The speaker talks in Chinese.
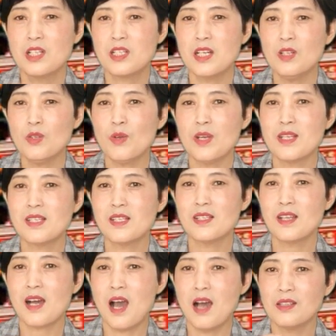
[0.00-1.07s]
针对性
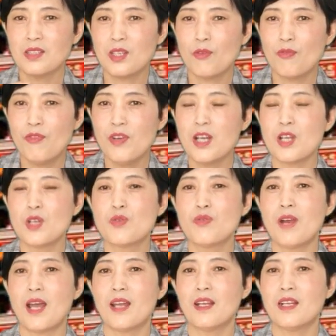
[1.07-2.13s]
的抗体分离出
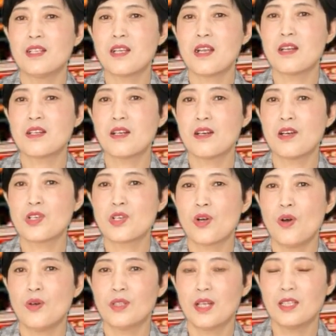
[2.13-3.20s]
来那件事儿的时
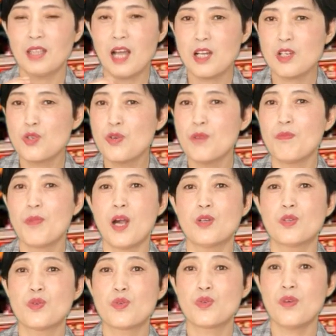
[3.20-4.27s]
候呢，他顺
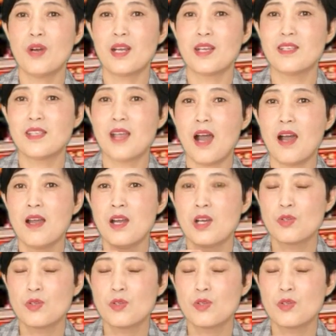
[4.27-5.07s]
便就说了一下，